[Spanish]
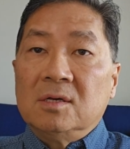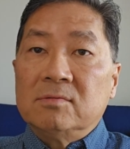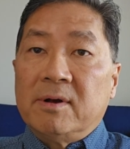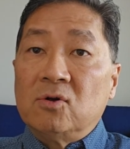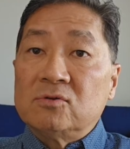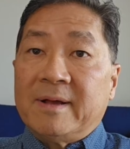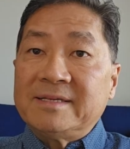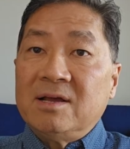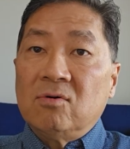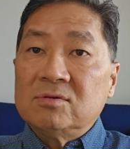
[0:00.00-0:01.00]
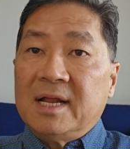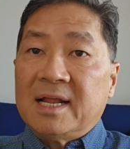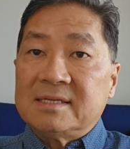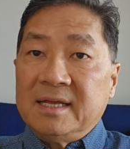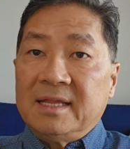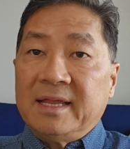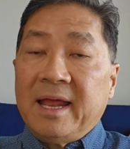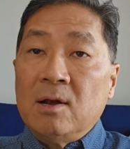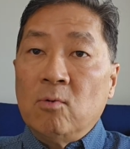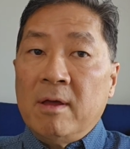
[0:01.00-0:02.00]
sobre los básicos de las
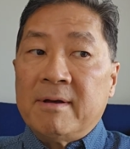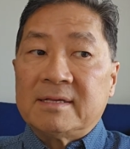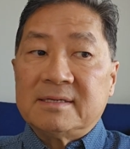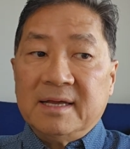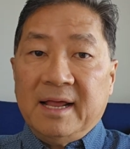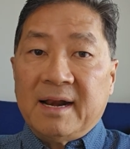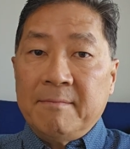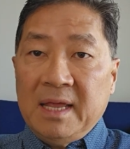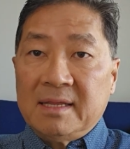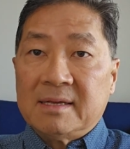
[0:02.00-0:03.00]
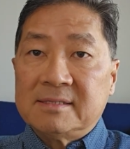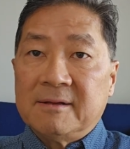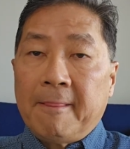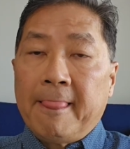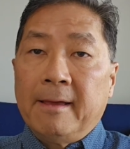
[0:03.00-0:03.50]
siete nuevas herramientas.